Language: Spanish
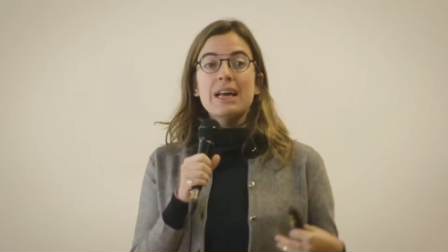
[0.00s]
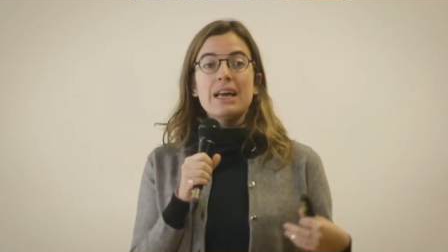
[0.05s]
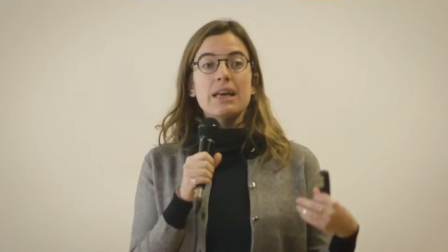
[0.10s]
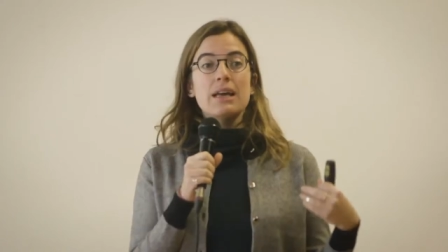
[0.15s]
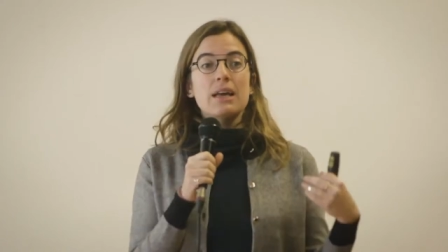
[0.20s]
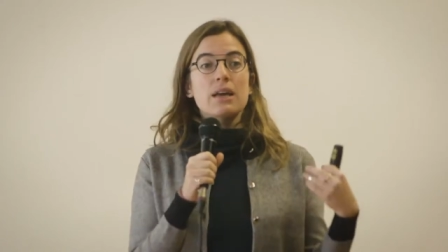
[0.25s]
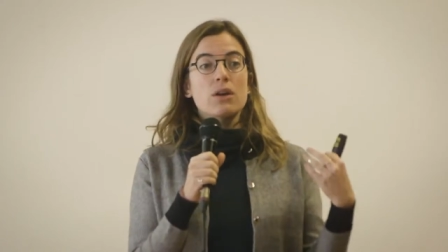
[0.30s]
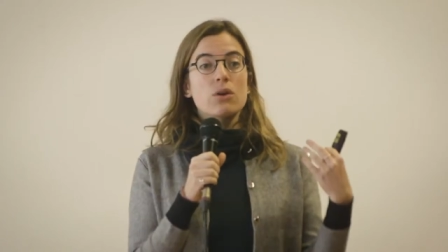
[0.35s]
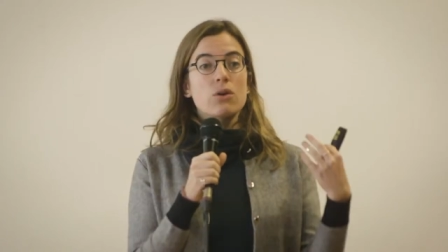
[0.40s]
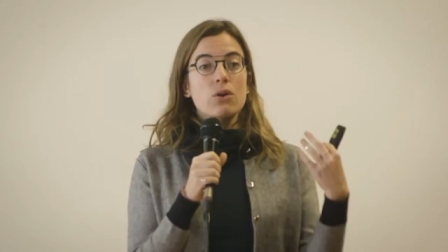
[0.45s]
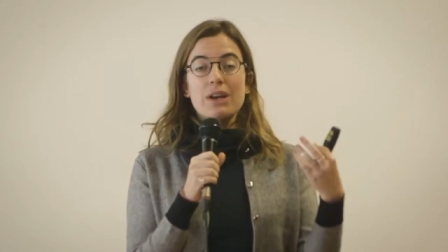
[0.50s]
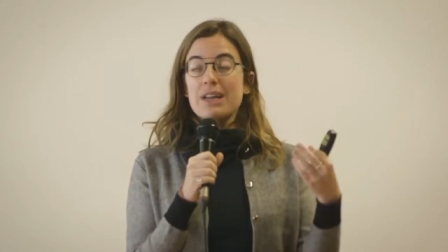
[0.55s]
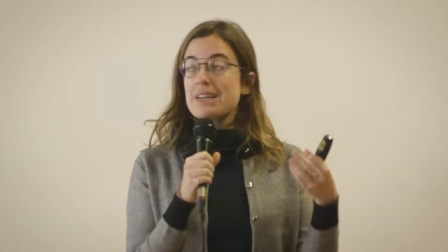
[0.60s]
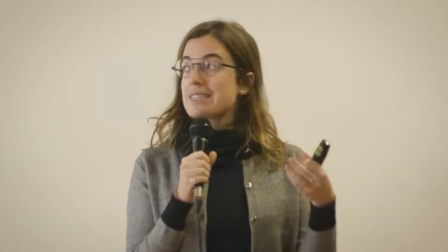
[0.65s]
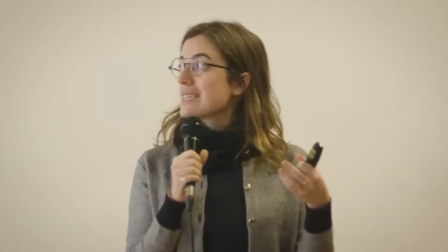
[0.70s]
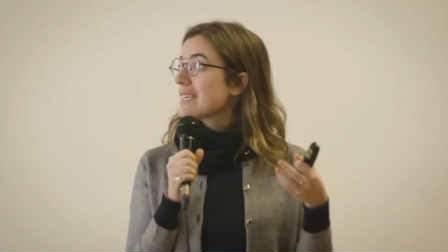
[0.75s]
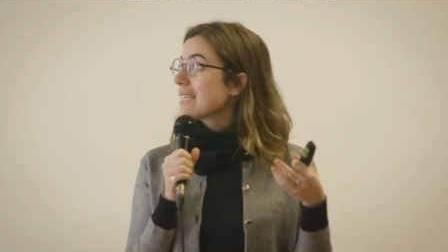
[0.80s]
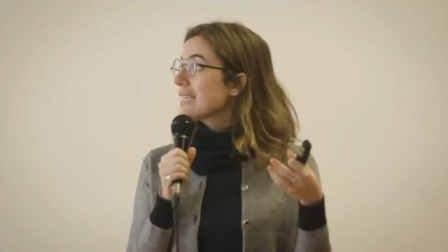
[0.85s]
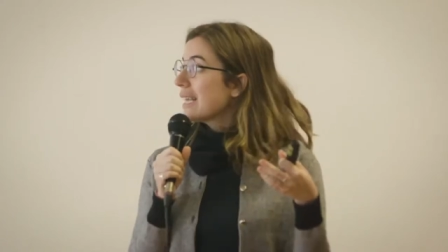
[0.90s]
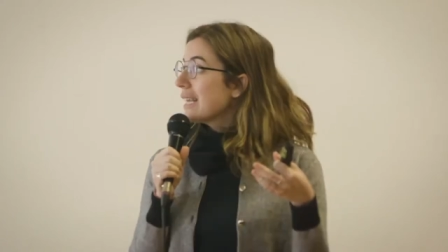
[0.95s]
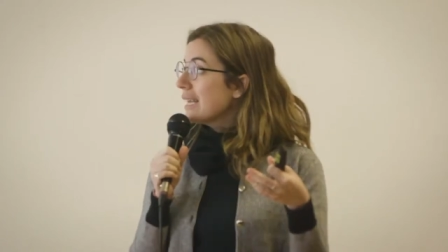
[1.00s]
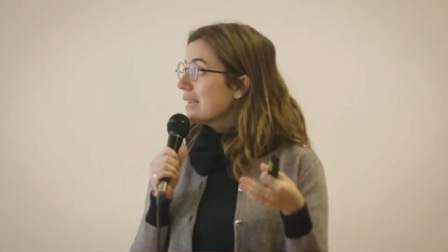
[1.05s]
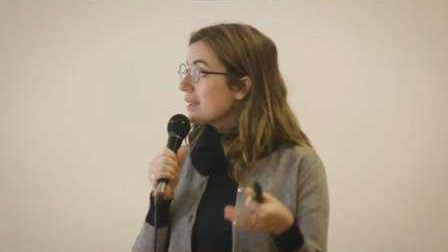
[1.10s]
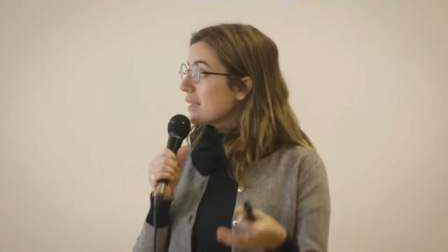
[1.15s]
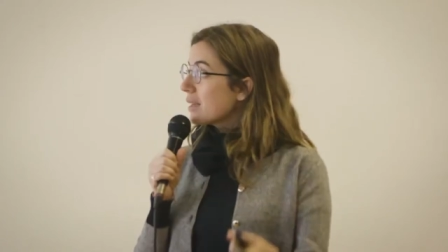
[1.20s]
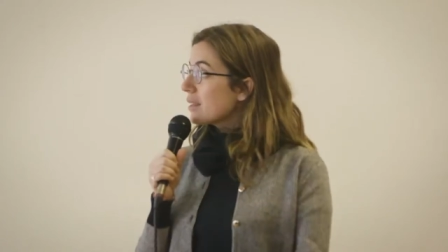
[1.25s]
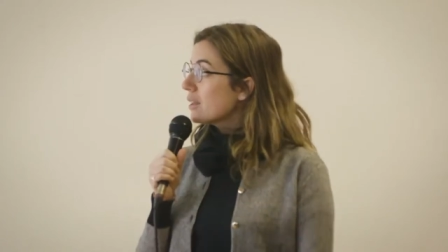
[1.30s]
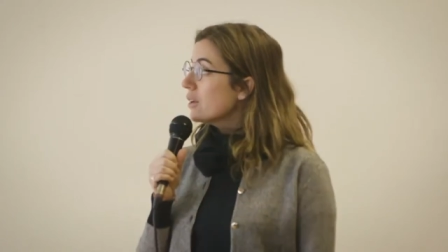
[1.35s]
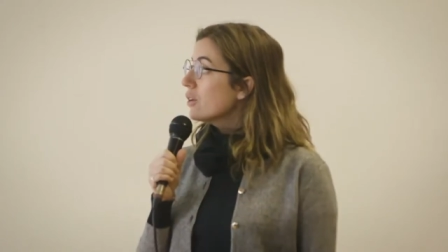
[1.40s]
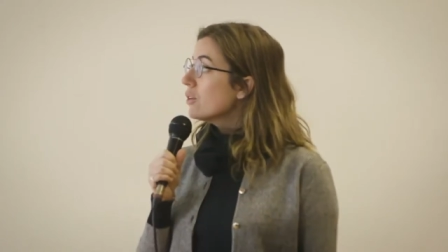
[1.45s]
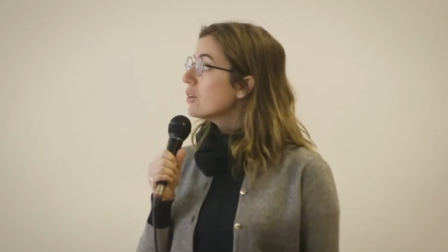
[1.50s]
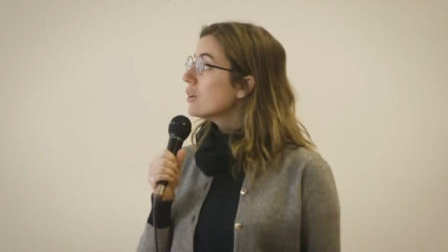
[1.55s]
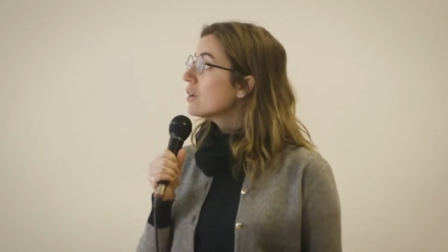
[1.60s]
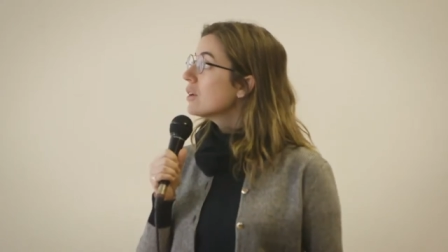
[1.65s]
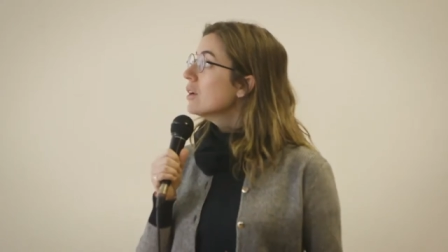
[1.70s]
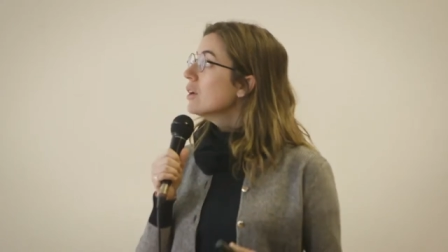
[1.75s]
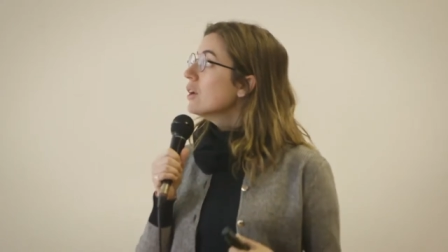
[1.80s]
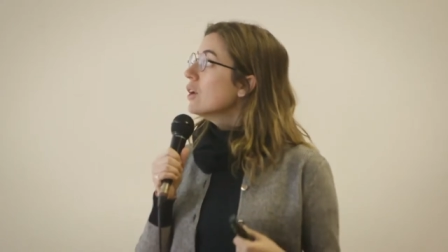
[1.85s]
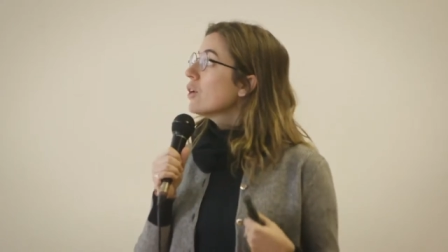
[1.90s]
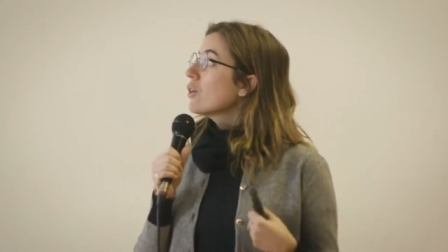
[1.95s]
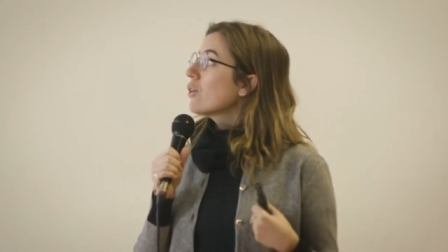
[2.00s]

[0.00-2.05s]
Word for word: eh, con la señalización,